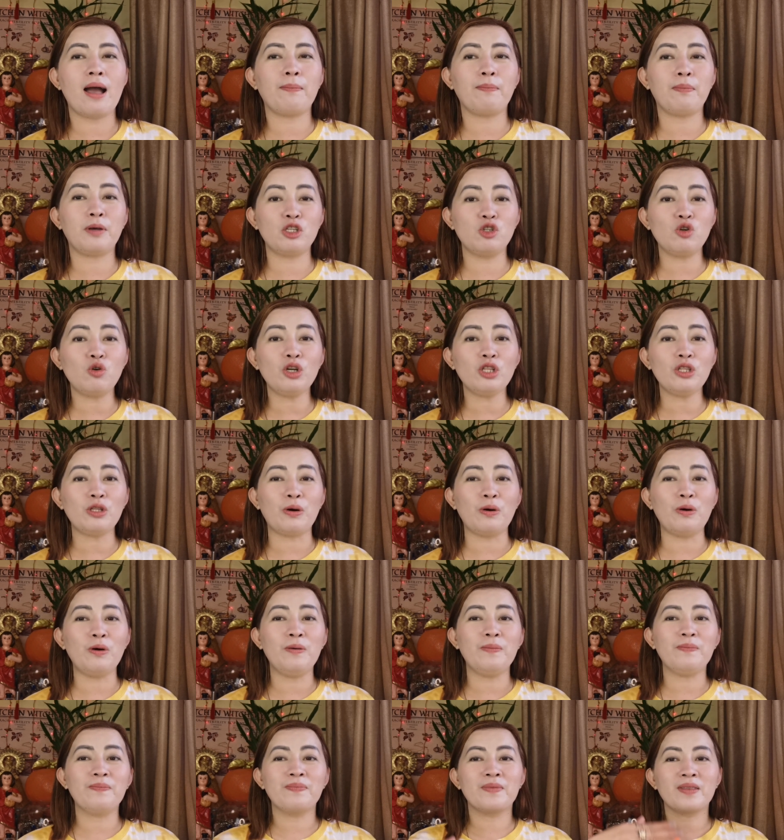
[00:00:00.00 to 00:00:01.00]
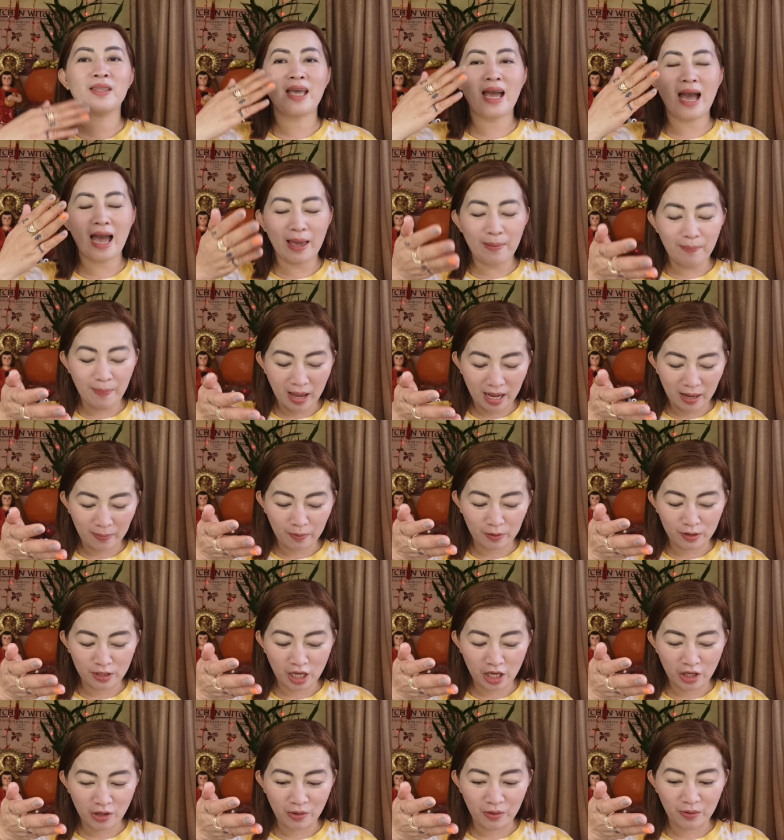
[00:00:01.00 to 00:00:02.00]
Ang video ito ay para
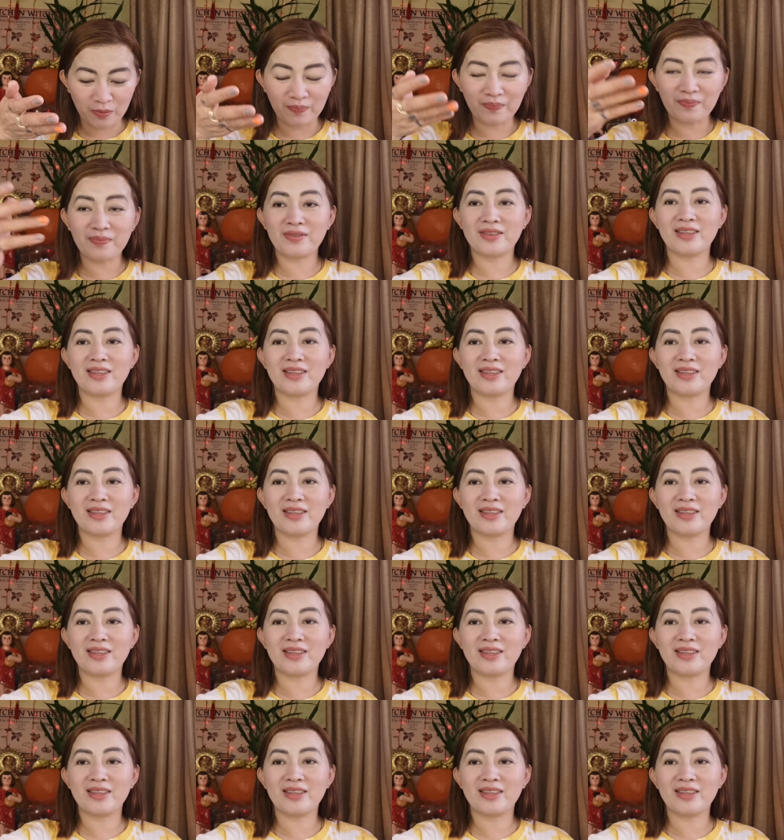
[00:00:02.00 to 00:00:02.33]
po sa inyo.